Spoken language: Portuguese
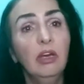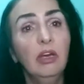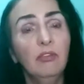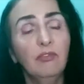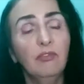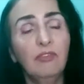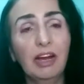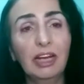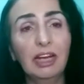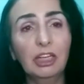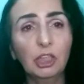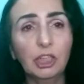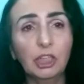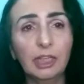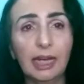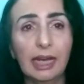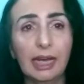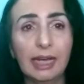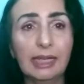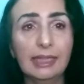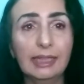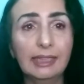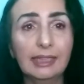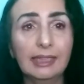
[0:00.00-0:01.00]
vai gerar
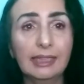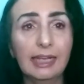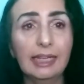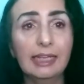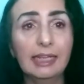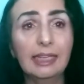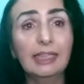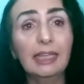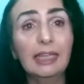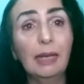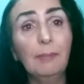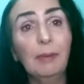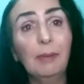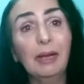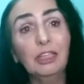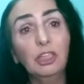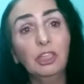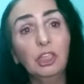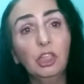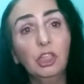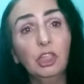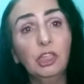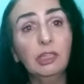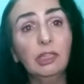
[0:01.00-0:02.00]
receitas e a
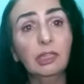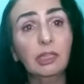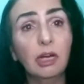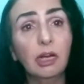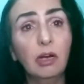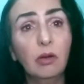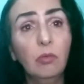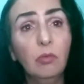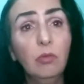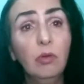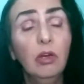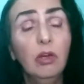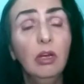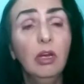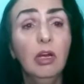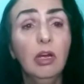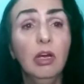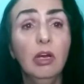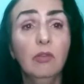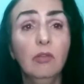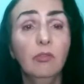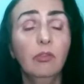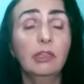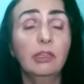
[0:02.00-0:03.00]
partir de então
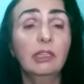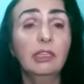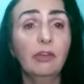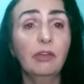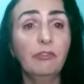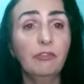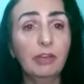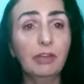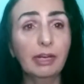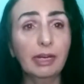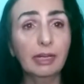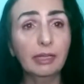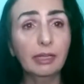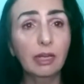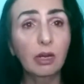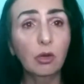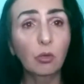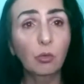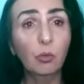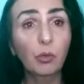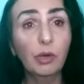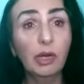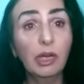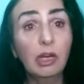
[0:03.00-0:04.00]
você fica
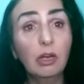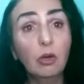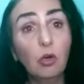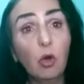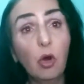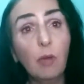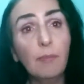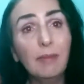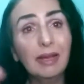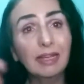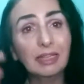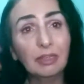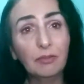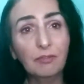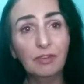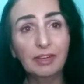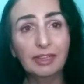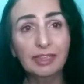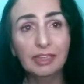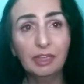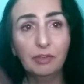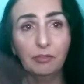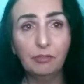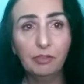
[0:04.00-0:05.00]
tranquilo, começa a
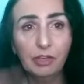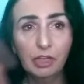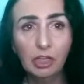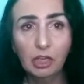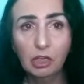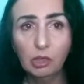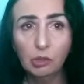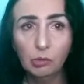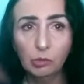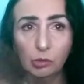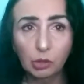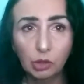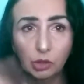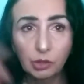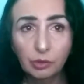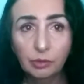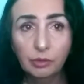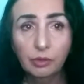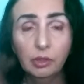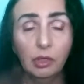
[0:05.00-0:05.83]
fazer vídeos